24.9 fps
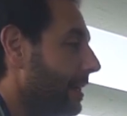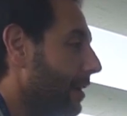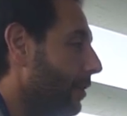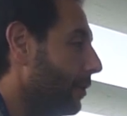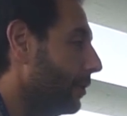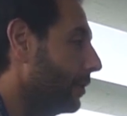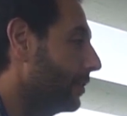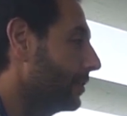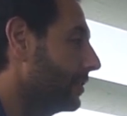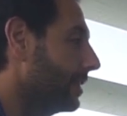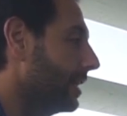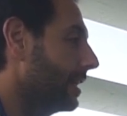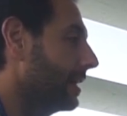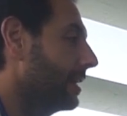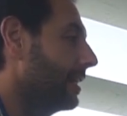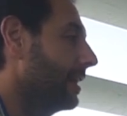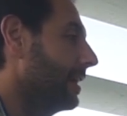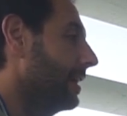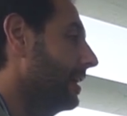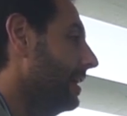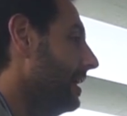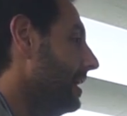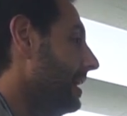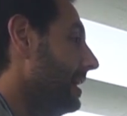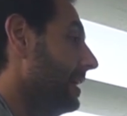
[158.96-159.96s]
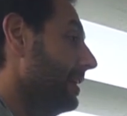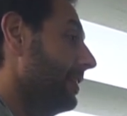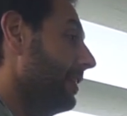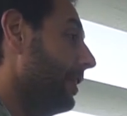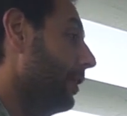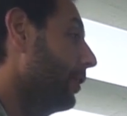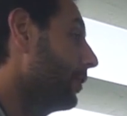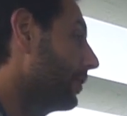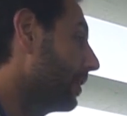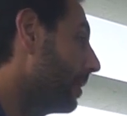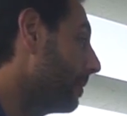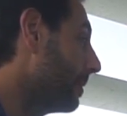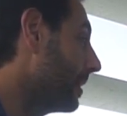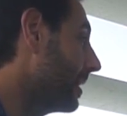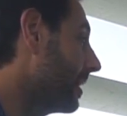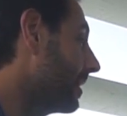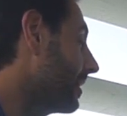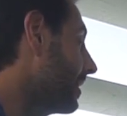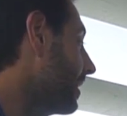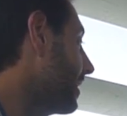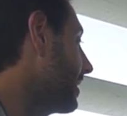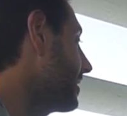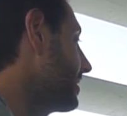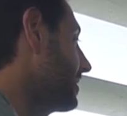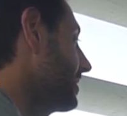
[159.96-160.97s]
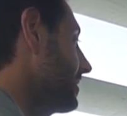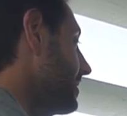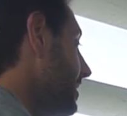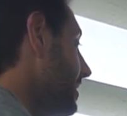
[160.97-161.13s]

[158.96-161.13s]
de algodón tiene, de dónde viene, si